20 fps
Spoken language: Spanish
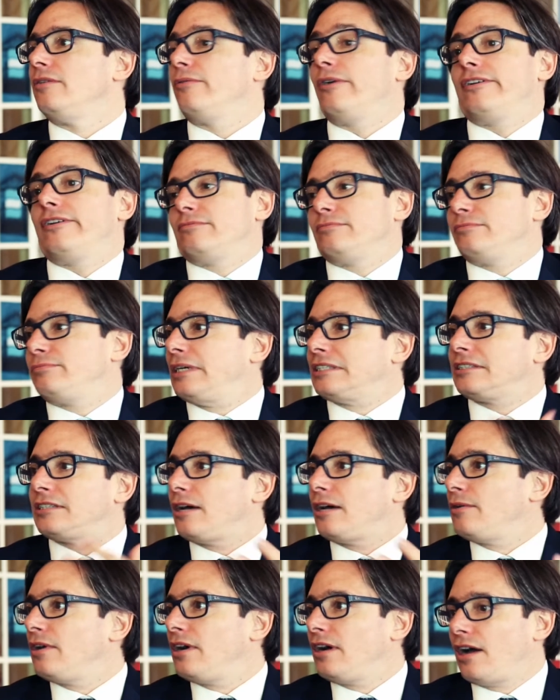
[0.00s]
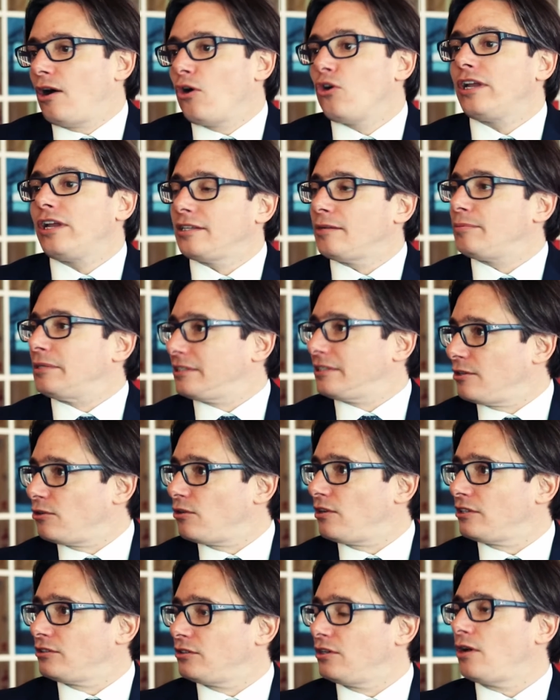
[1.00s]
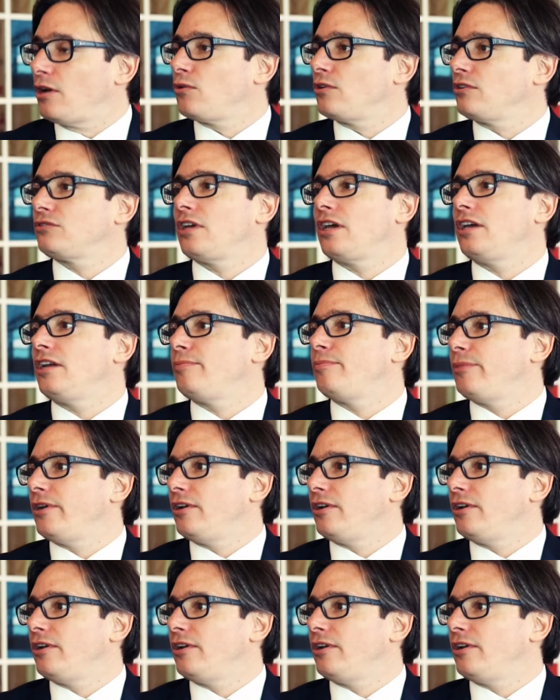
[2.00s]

Bueno, pasaba, ahora está pasando en la ciudad de Buenos Aires,